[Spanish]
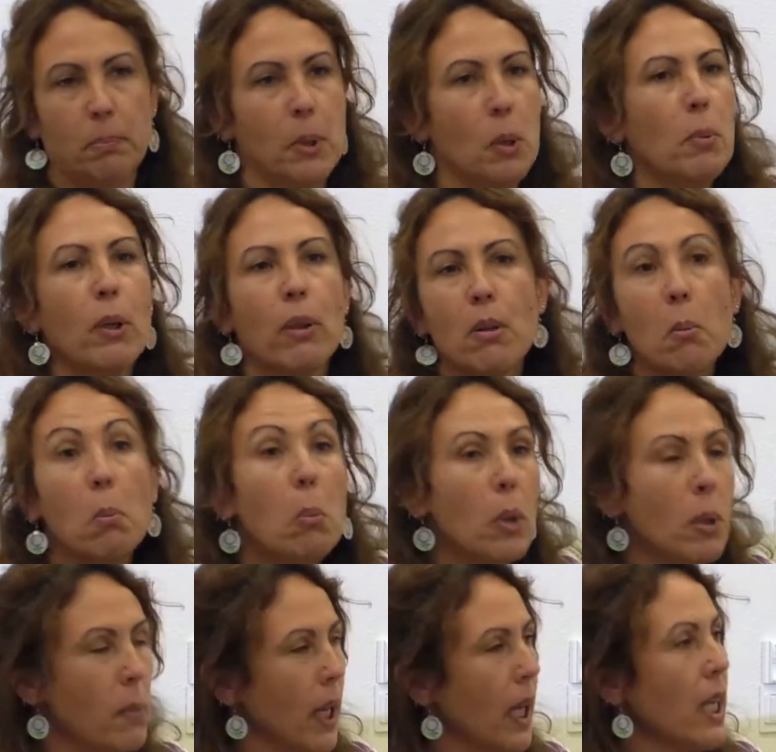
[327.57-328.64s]
proporción
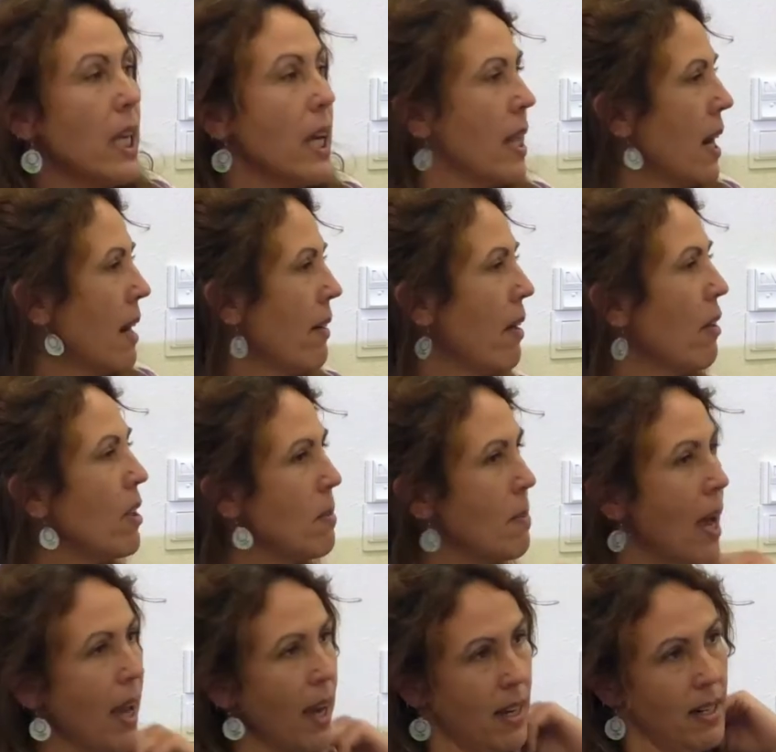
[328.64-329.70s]
muy pequeña de lavado de
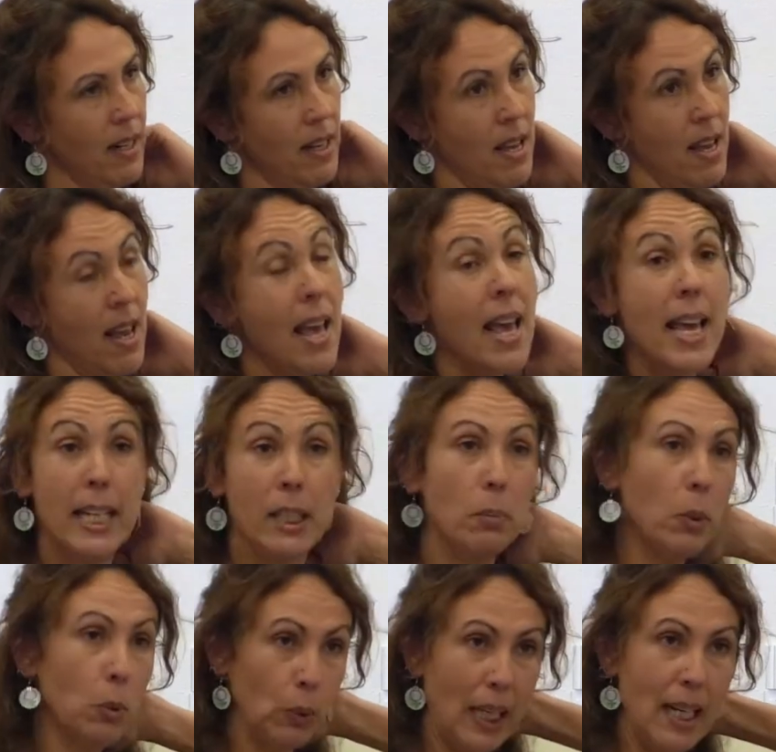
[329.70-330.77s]
imagen. Es
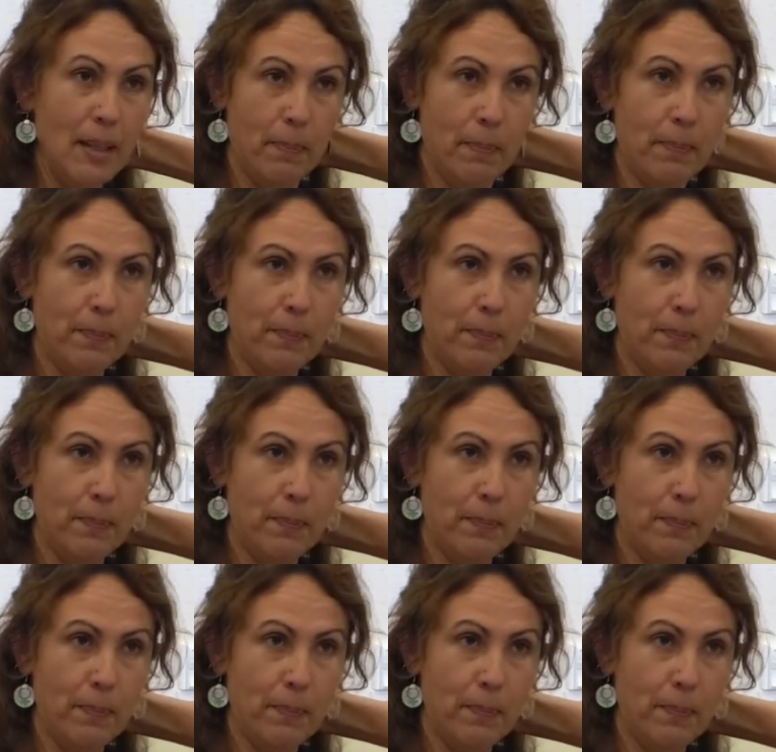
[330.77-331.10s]
brutal.